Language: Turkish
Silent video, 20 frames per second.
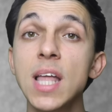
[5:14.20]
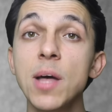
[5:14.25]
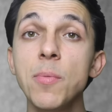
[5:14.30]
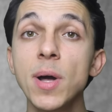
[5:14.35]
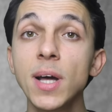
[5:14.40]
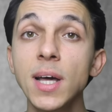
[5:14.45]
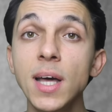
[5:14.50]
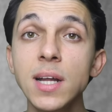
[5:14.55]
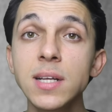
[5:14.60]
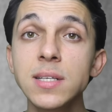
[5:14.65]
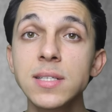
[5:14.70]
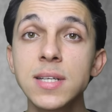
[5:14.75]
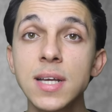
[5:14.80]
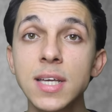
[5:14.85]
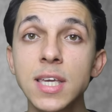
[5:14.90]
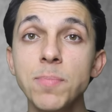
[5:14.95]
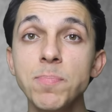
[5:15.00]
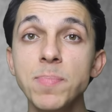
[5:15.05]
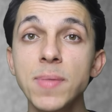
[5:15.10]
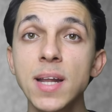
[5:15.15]
Bir de bakarız
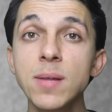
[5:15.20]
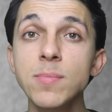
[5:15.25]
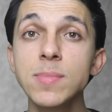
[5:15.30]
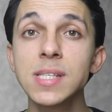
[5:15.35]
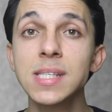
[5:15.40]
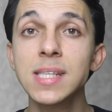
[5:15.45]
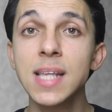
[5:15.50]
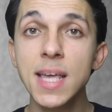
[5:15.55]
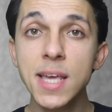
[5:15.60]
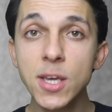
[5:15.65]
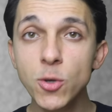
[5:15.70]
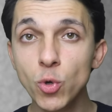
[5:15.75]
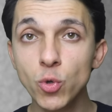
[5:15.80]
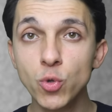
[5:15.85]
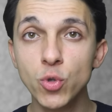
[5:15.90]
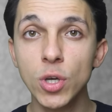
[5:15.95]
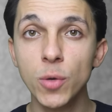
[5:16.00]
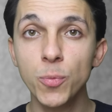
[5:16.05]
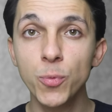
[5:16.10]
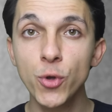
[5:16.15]
rakiplerimiz neyi
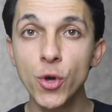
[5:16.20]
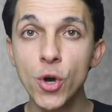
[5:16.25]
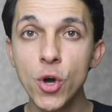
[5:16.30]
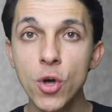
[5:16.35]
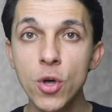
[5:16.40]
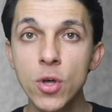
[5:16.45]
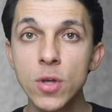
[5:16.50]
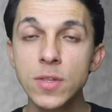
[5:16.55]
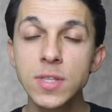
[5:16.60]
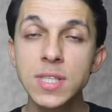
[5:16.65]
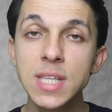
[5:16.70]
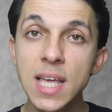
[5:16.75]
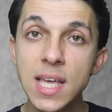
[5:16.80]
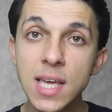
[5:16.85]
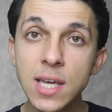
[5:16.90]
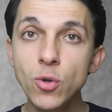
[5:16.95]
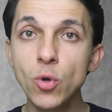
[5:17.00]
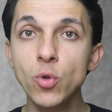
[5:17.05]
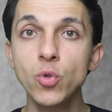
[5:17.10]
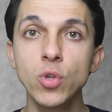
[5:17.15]
kötü yapıyor,
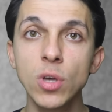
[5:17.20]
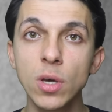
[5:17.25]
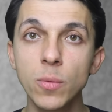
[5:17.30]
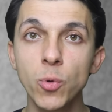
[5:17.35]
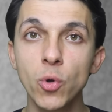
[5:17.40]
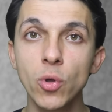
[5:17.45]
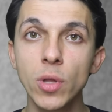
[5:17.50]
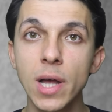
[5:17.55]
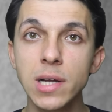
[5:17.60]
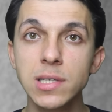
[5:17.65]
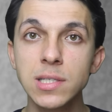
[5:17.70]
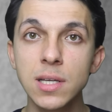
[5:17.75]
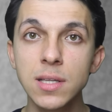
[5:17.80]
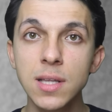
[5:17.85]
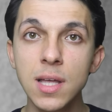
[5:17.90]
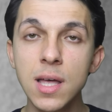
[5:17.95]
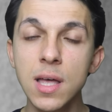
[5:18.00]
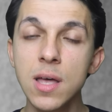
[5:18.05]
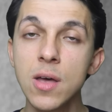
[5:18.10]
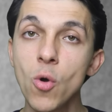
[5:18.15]
neyi kötü
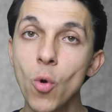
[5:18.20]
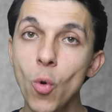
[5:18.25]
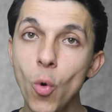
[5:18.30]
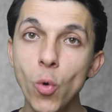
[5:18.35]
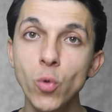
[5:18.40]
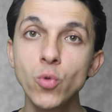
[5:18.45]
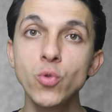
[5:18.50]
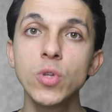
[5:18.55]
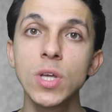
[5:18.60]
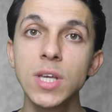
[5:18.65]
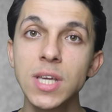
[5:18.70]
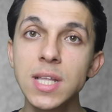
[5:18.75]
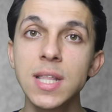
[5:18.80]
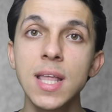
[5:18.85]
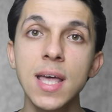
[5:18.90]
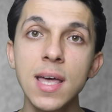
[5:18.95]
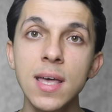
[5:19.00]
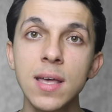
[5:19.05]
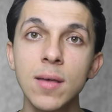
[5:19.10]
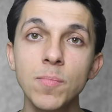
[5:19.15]
yapıyorlarsa da onu da
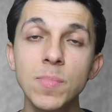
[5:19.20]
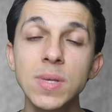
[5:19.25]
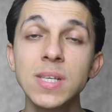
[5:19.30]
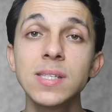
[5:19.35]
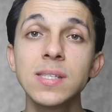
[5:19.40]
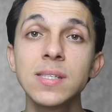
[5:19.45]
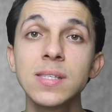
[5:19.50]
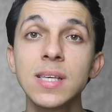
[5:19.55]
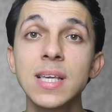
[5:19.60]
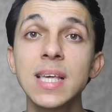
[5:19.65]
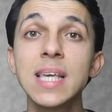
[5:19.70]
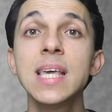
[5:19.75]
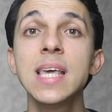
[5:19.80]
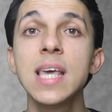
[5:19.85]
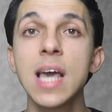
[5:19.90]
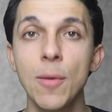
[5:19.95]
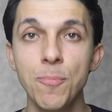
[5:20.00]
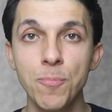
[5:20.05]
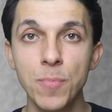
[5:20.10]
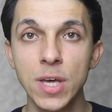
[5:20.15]
yine biz
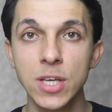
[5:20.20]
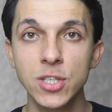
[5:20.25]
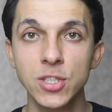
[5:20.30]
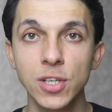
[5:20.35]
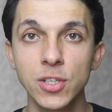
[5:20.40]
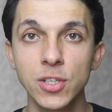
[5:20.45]
iyi yapmaya